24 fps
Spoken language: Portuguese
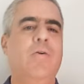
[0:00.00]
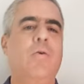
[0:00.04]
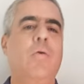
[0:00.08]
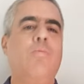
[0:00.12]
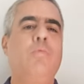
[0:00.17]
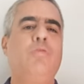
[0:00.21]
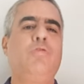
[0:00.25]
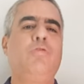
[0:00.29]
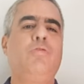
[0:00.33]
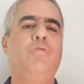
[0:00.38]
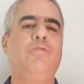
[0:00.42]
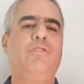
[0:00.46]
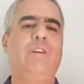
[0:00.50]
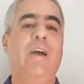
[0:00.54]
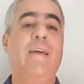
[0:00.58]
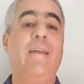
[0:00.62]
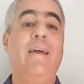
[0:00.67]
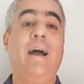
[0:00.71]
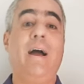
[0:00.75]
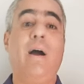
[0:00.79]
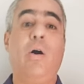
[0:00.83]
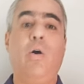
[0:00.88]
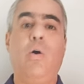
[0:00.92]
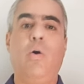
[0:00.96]
Como sugere
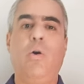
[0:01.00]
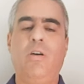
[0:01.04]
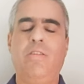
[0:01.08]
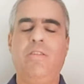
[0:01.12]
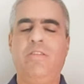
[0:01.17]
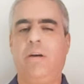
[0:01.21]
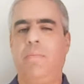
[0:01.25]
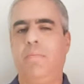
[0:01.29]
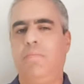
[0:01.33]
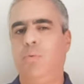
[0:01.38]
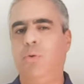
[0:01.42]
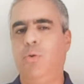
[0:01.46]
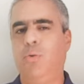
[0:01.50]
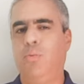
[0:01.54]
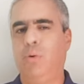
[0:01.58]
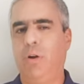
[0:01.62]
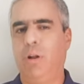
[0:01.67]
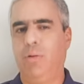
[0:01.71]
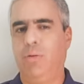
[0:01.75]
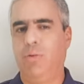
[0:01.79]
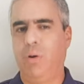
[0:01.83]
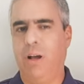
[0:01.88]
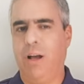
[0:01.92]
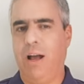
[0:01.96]
a Rosa
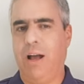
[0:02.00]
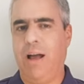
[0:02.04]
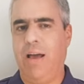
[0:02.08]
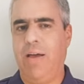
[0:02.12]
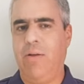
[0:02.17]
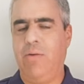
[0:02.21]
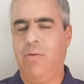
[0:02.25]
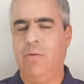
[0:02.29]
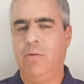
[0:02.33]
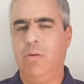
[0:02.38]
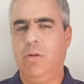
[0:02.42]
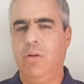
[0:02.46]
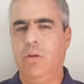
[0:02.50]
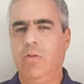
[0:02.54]
Púrpura do Cairo,